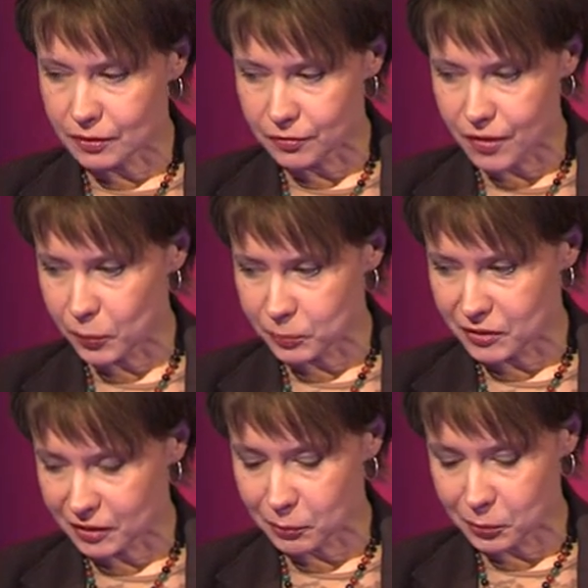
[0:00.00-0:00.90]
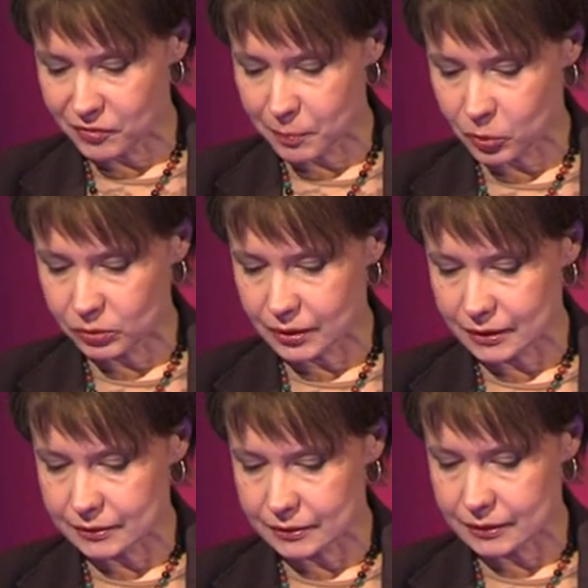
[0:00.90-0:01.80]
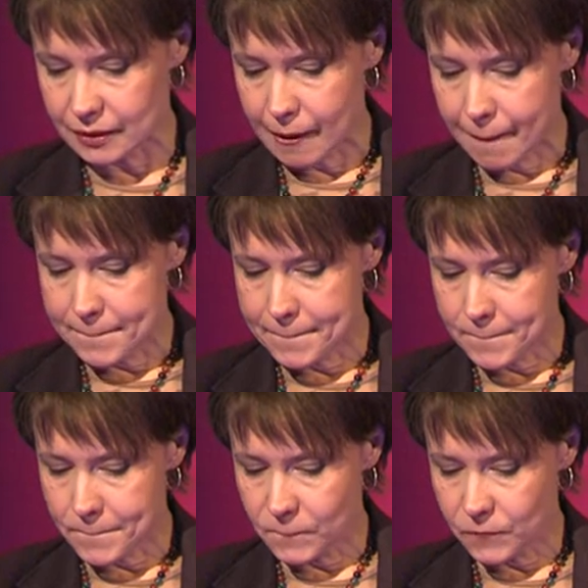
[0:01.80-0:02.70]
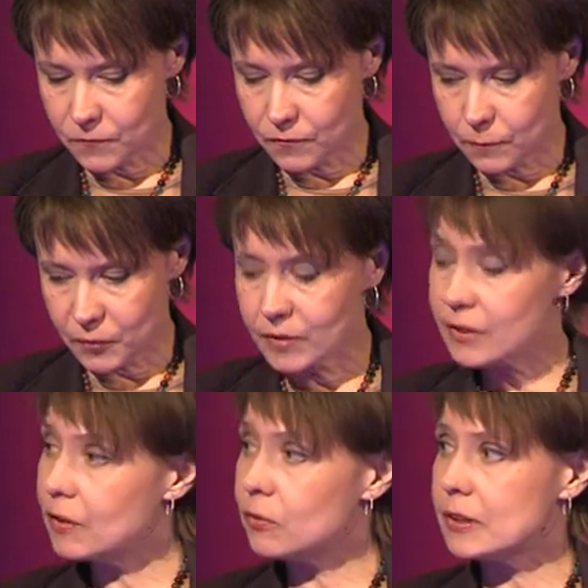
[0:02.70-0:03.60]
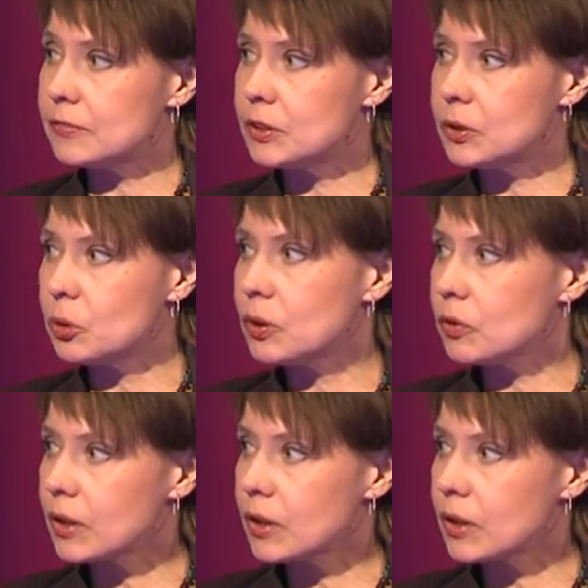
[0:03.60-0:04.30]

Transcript: к вам у меня такой вопрос родился. Бывает ли у вас в сезоне вот